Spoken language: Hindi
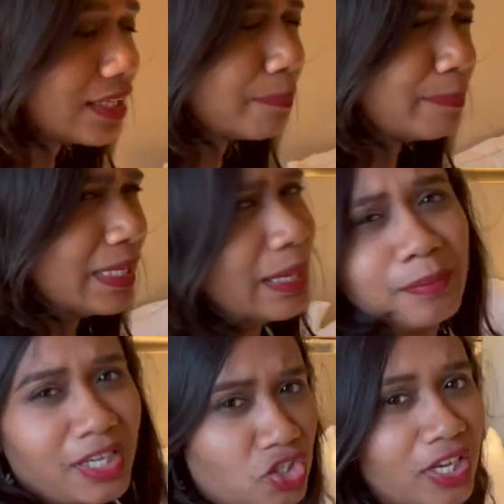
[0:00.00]
पी एम
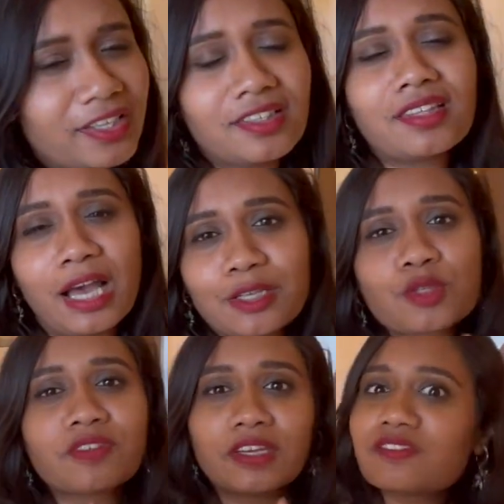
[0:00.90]
का चेक इन था
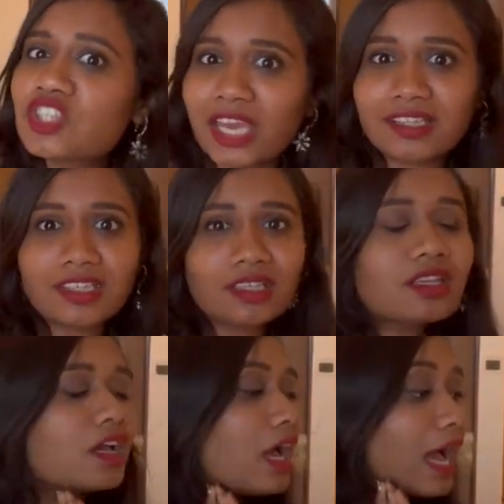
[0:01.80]
वी हैव चेक इन
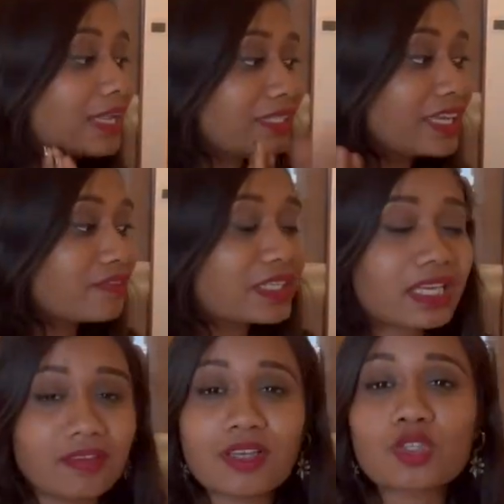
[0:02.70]
एंड दे इवन
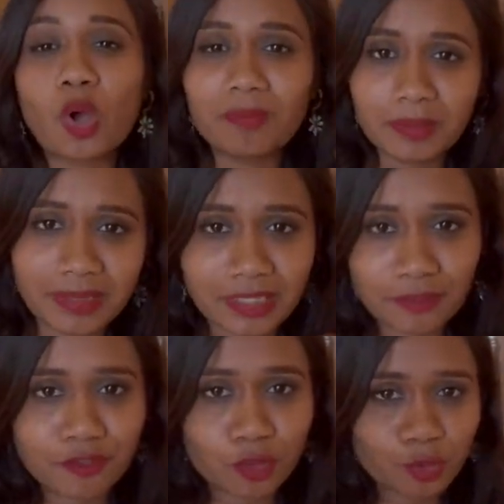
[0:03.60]
गिव अस कॉम्प्लीमेंट्री
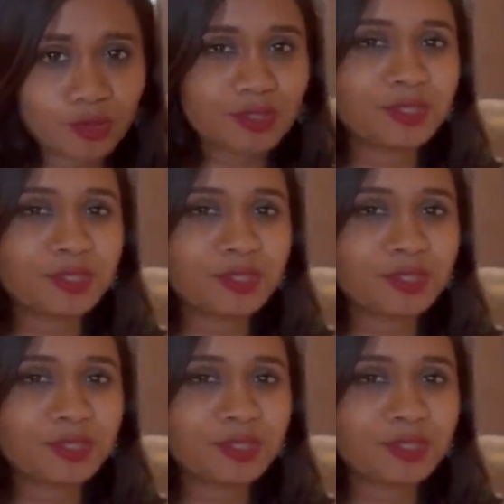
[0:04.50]
फ्रूट्स